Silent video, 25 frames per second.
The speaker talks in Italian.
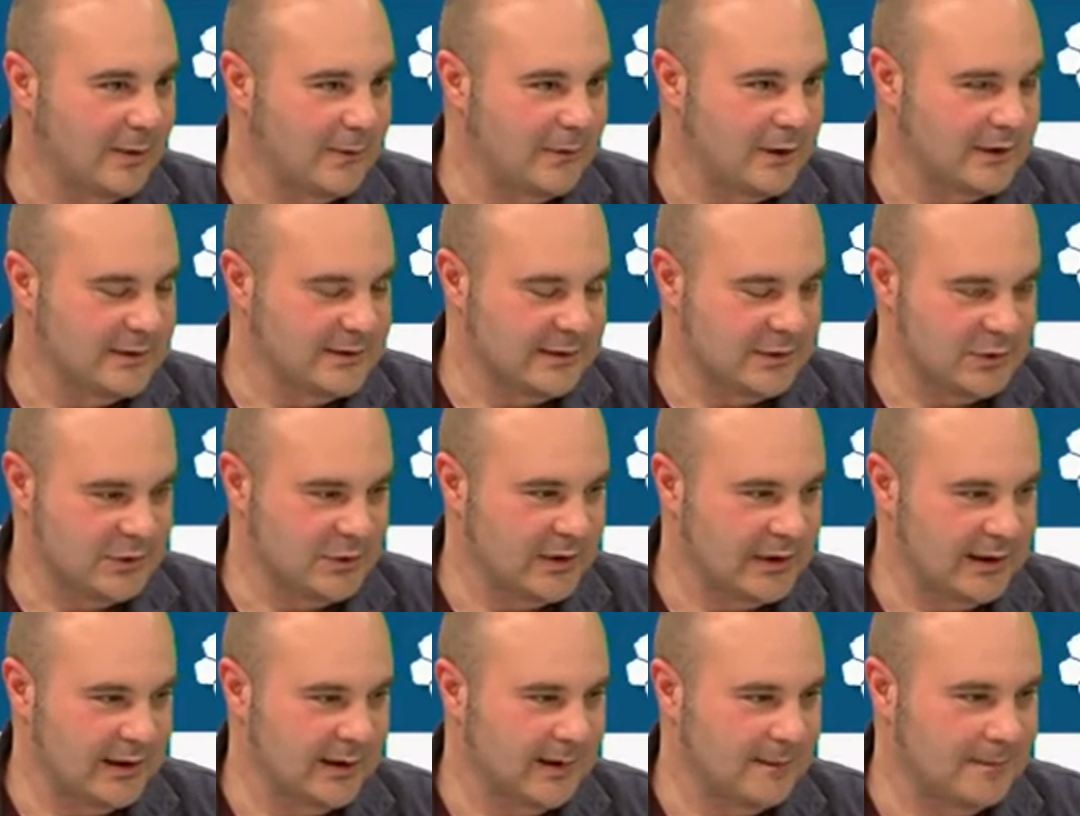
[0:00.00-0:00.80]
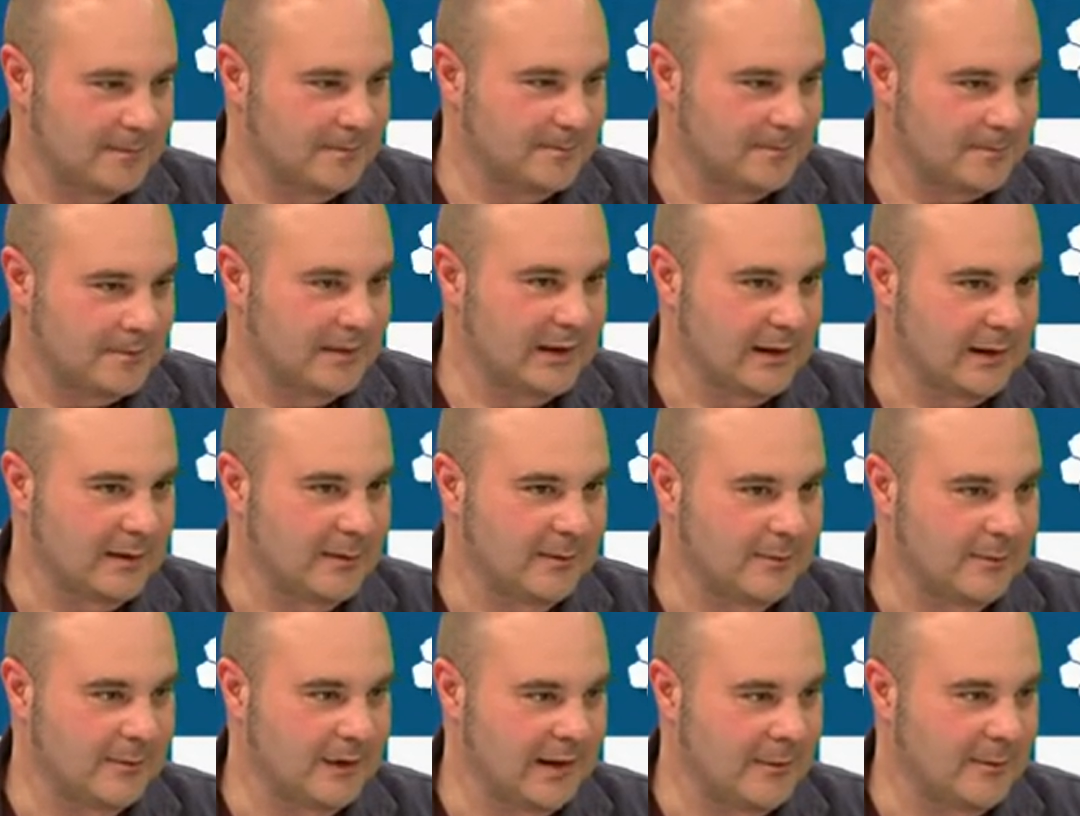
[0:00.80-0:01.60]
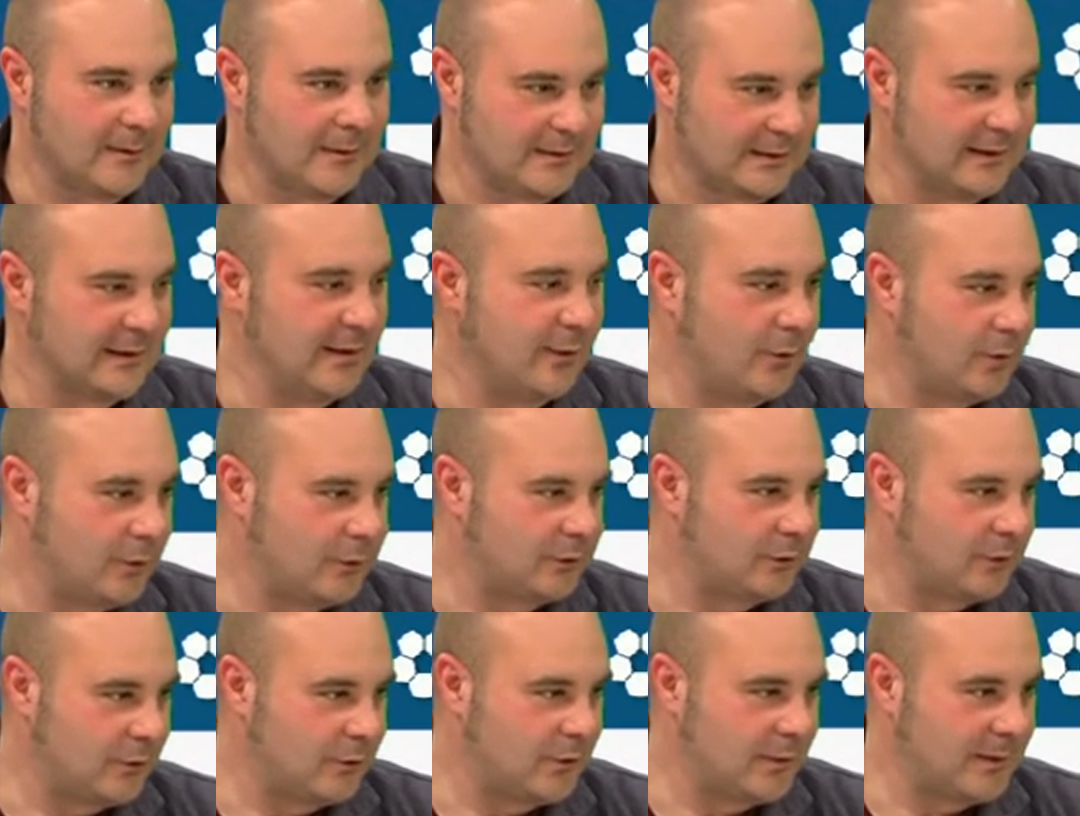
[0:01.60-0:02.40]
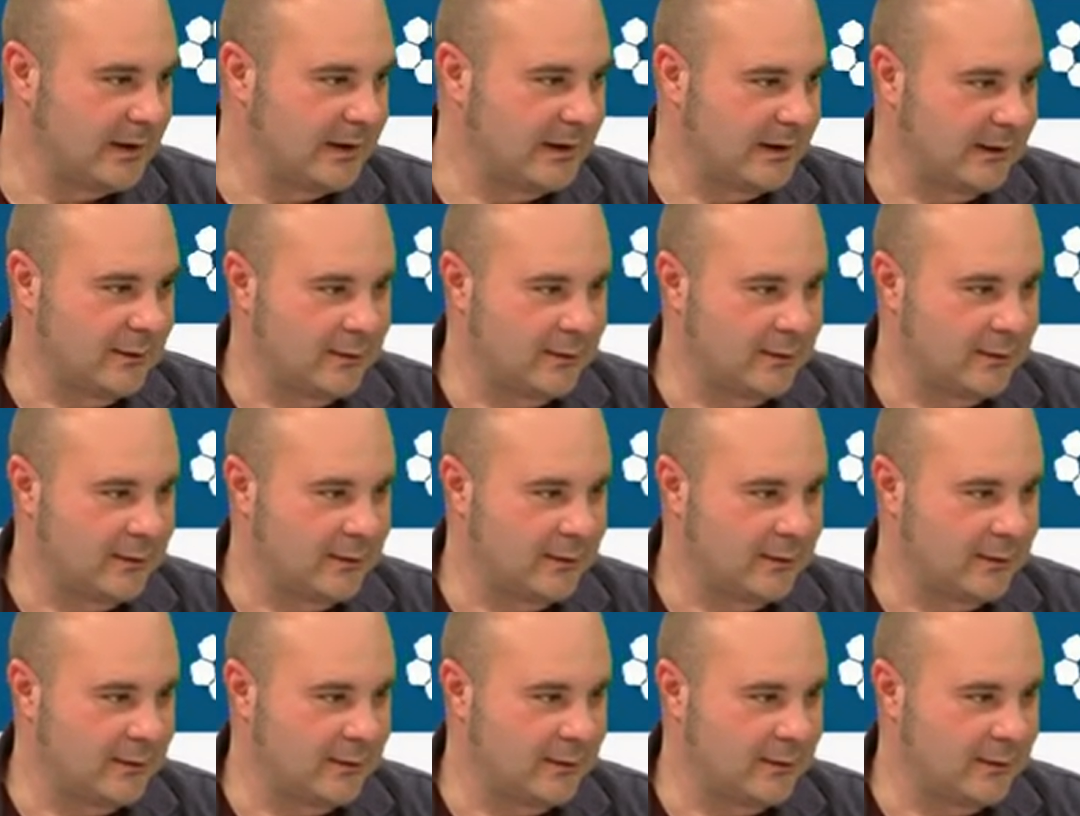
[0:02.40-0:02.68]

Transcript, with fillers: una stagione veramente da 8 come,